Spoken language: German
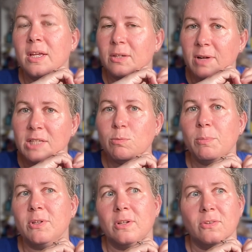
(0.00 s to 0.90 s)
Ich weiß,
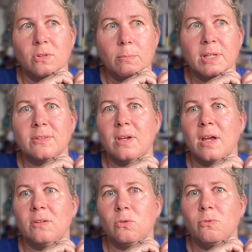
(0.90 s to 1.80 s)
momentan ist
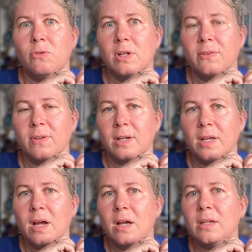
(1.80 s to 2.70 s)
Sommerzeit und viele
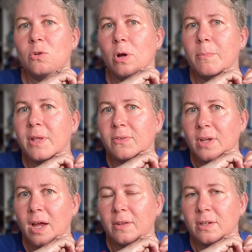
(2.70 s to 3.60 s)
sagen, ah, ich komme jetzt
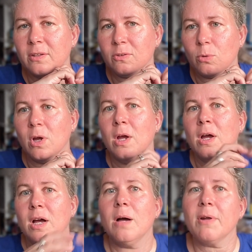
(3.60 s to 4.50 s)
gerade nicht dazu.
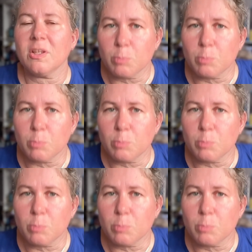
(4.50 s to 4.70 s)
Aber